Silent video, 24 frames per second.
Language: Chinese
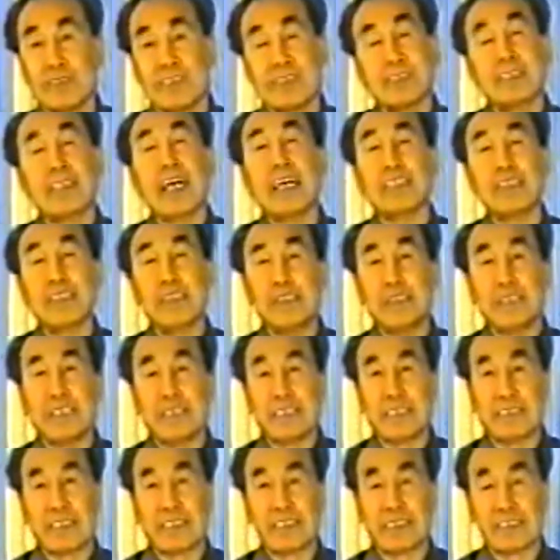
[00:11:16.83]
你看它的优越
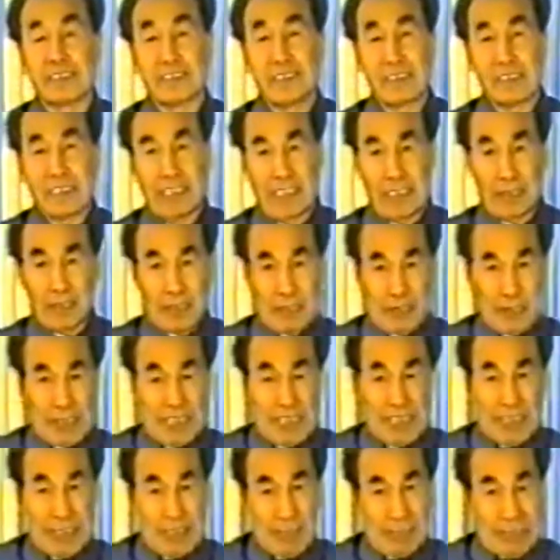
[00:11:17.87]
性，很局
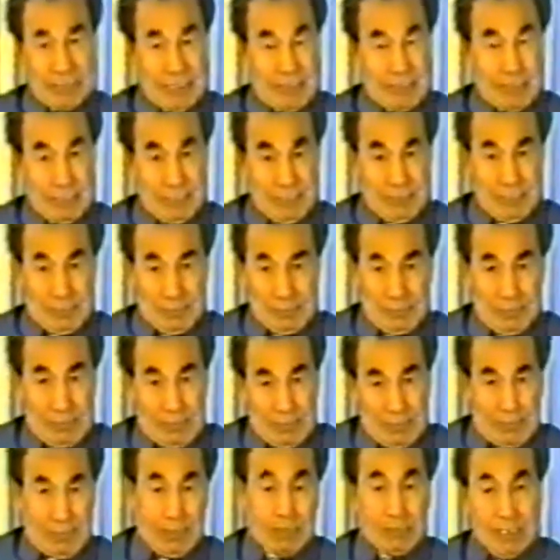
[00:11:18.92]
限，我再我再我再
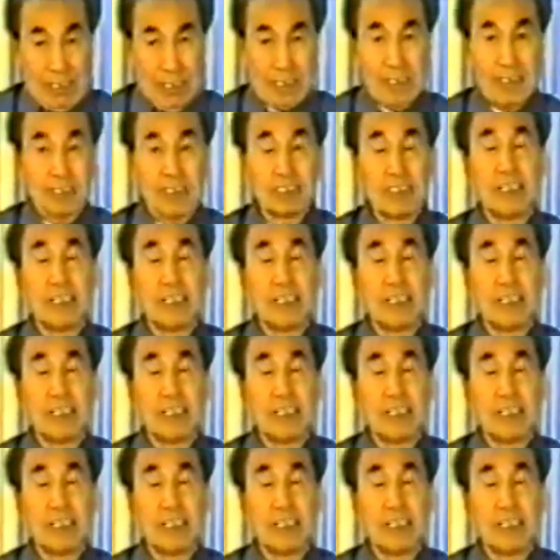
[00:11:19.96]
往这灌。